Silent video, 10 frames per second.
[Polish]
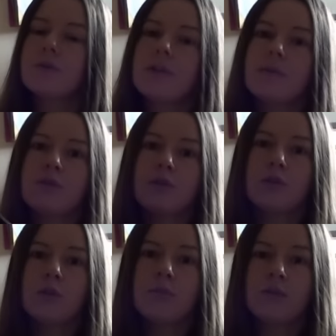uznałam, że
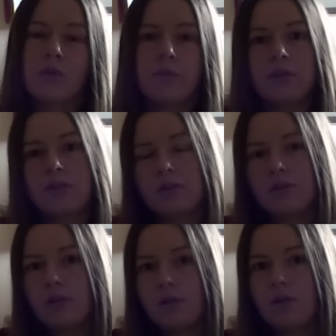to dobry
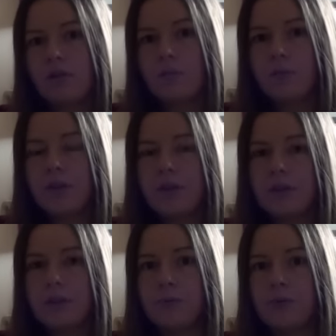moment do
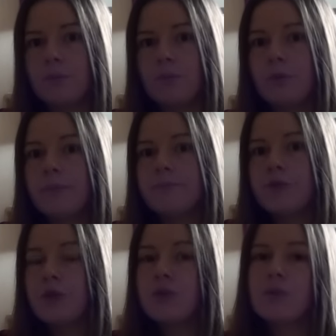omówienia tego filmu,
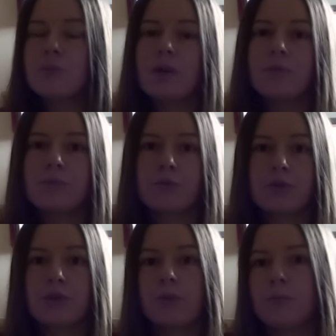czego nie zrobiłam
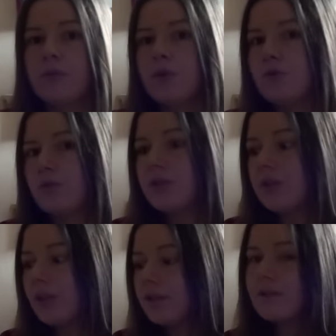bezpośrednio po wyjściu z
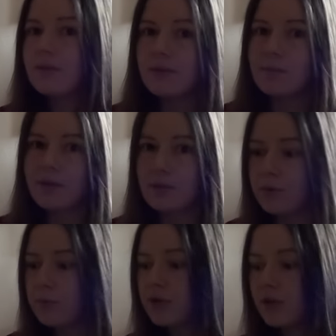kina, za co Was
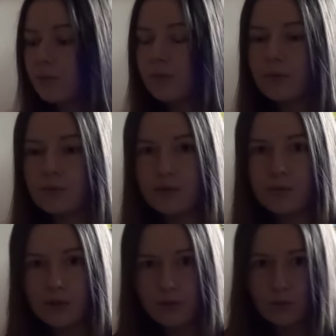bardzo przepraszam, bo wiem,
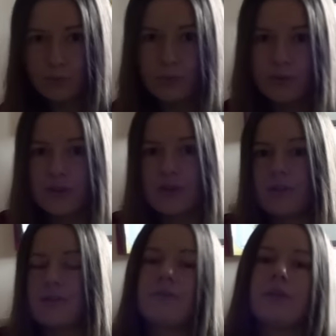że wiele osób było
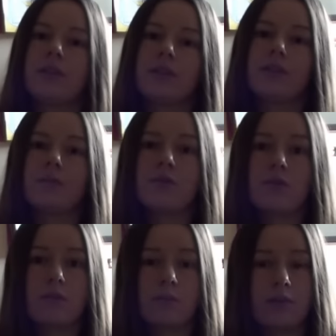zainteresowanych tym,
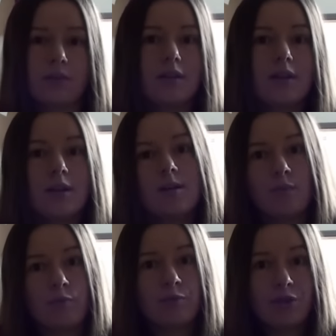co sobie
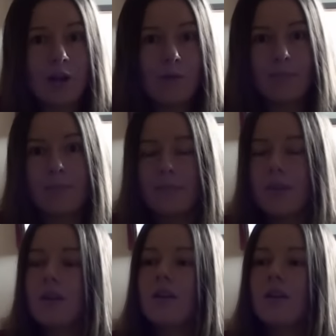myślałam